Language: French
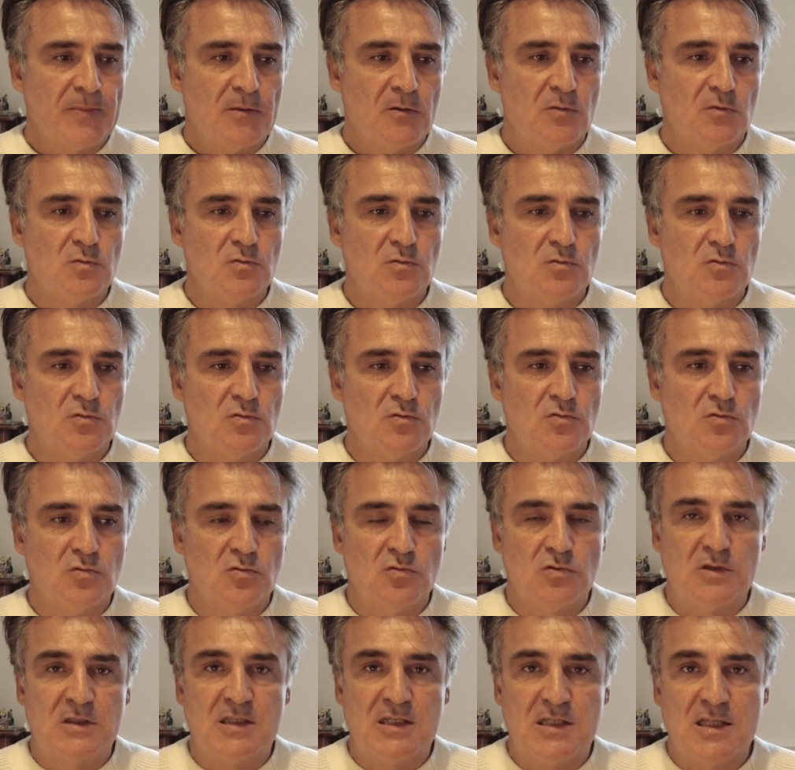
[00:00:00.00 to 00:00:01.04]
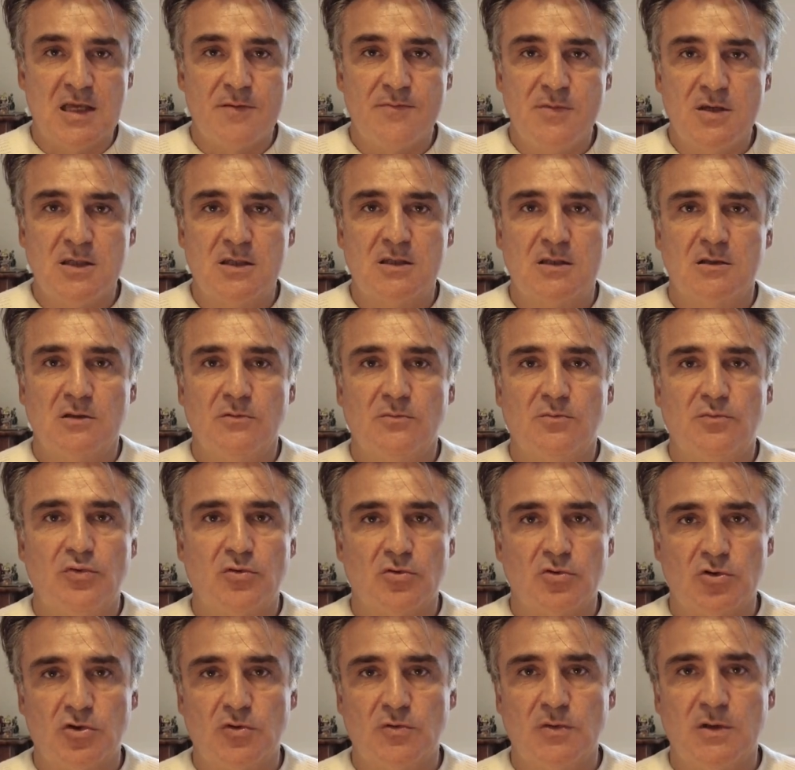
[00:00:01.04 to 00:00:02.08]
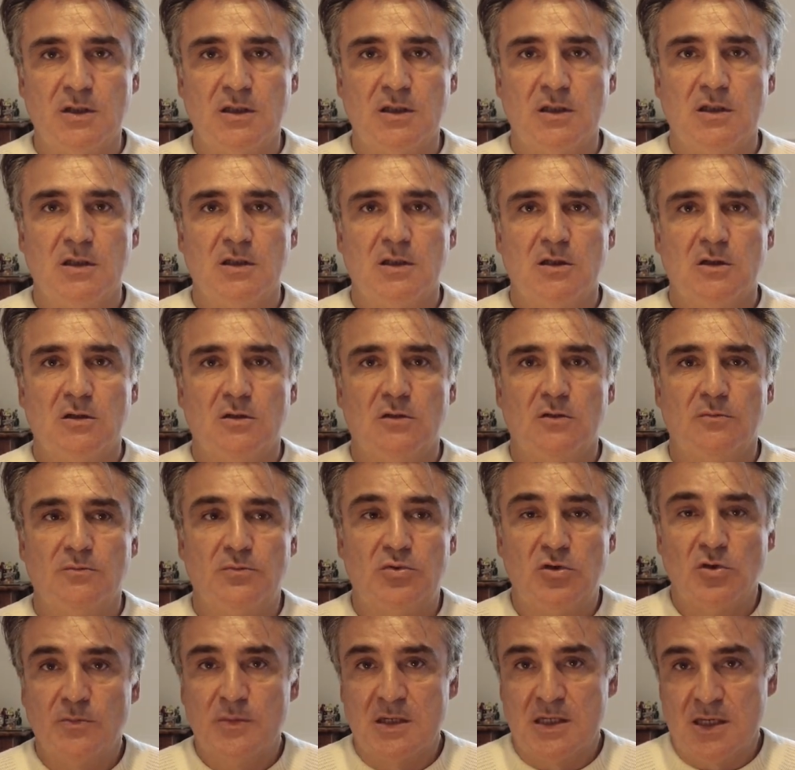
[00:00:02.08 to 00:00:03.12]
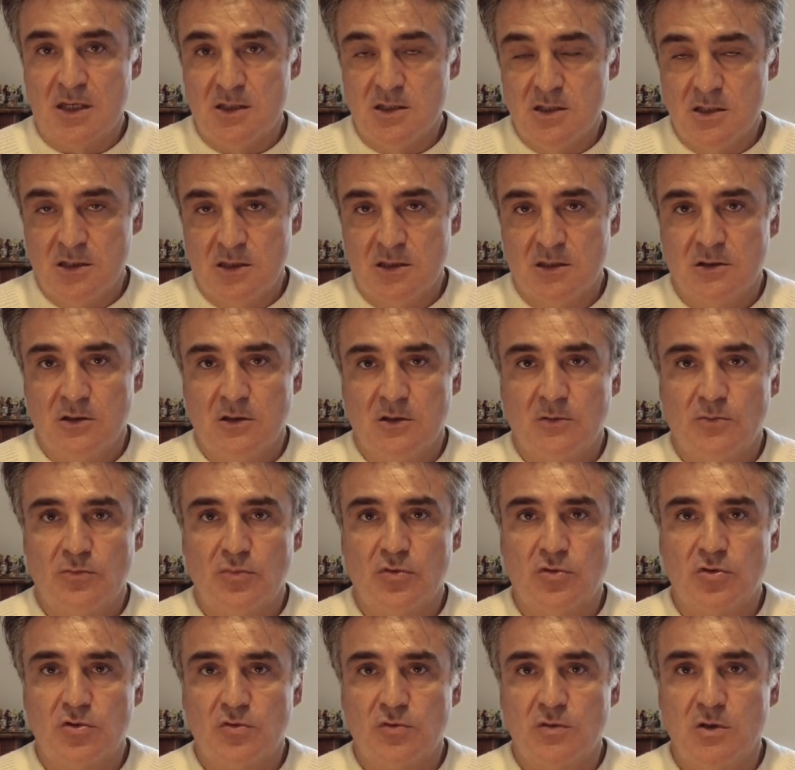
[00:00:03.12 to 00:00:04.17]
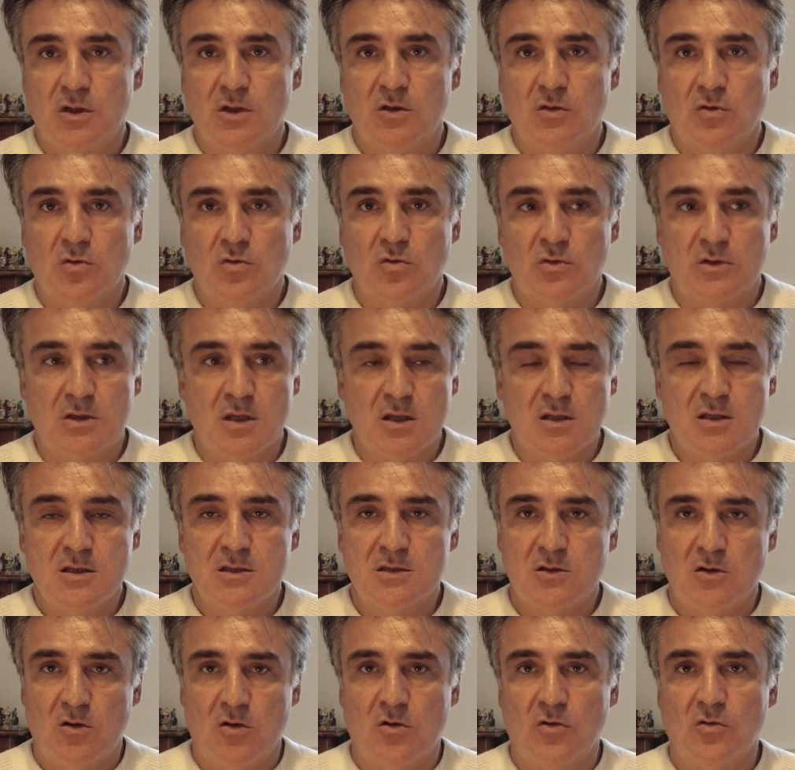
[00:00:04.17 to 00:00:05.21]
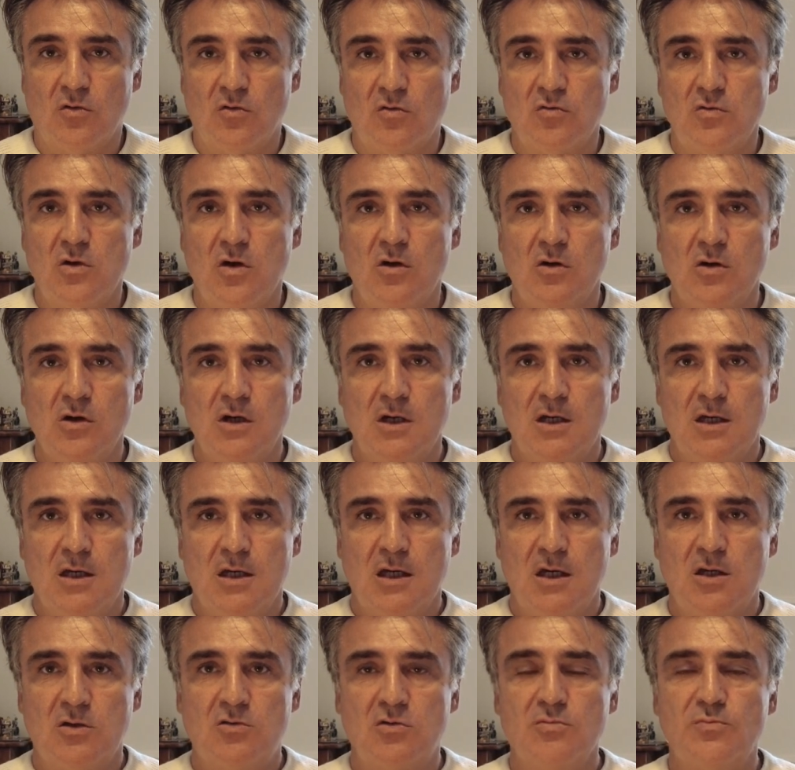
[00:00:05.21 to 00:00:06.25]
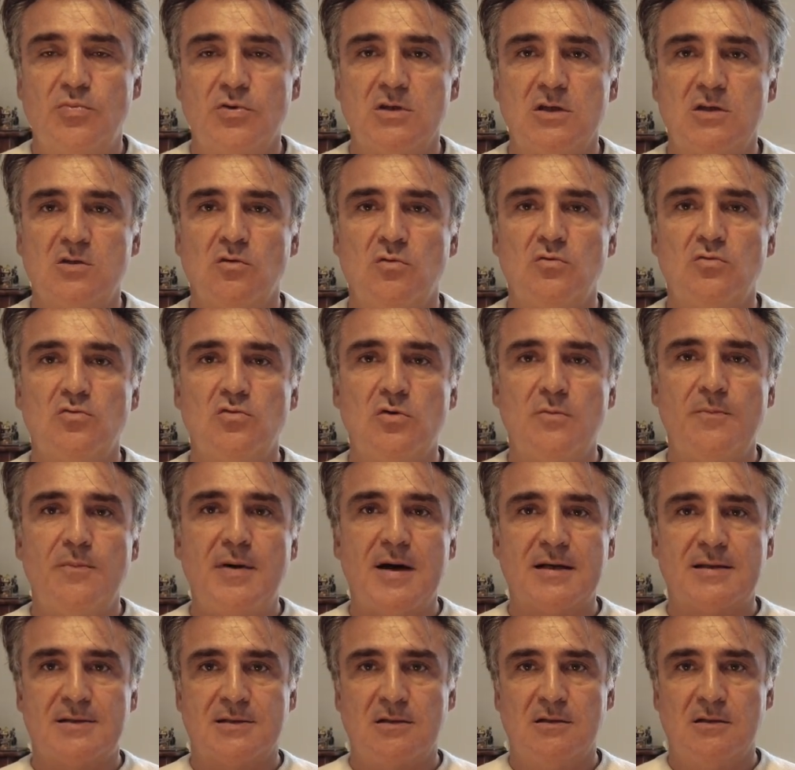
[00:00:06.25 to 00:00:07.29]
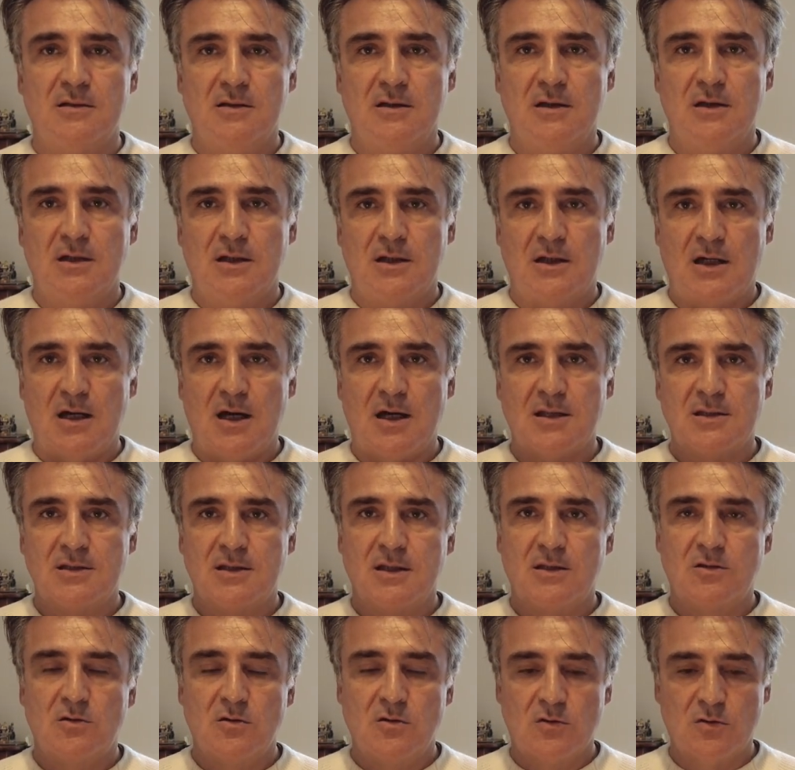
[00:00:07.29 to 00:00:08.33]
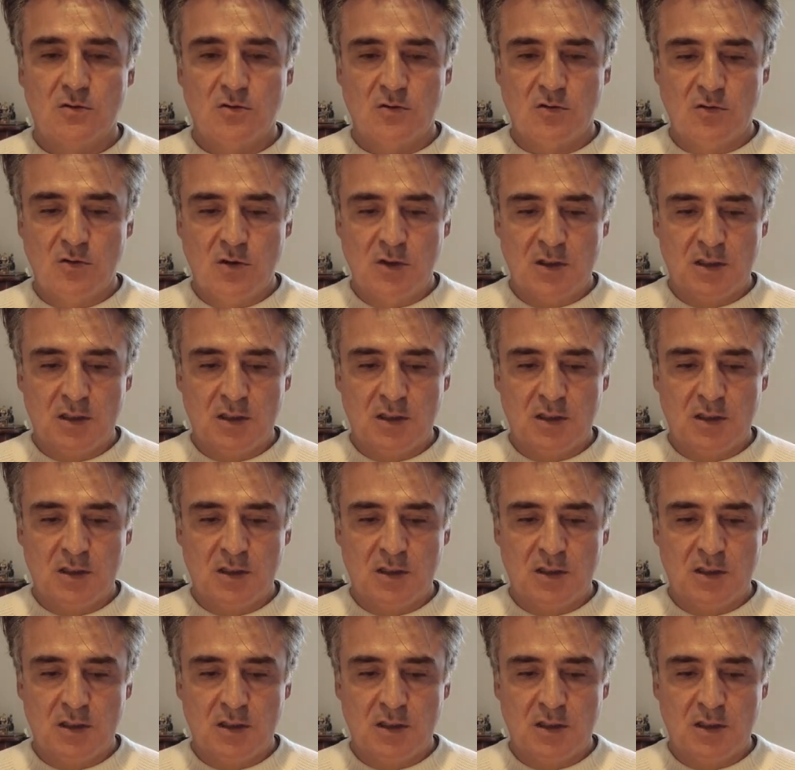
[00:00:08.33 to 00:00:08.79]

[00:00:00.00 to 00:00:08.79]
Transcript: ou, dynamique pour jouer biomécanique, mhm. pour jouer au tennis en roulant, est une position où le bassin a euh,